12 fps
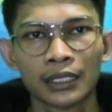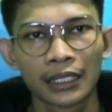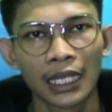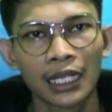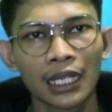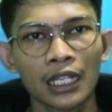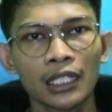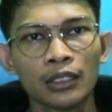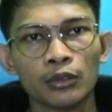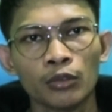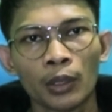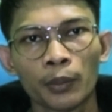tanggal
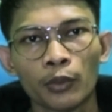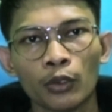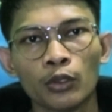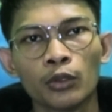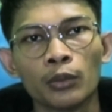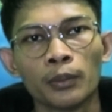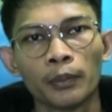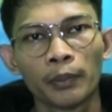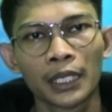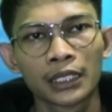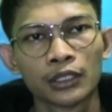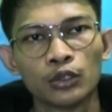
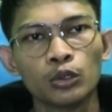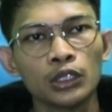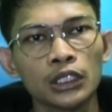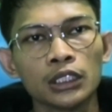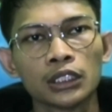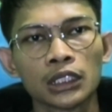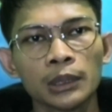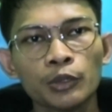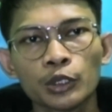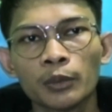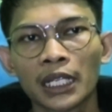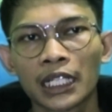24 Juni
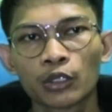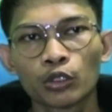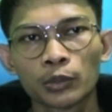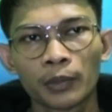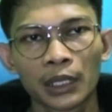1949.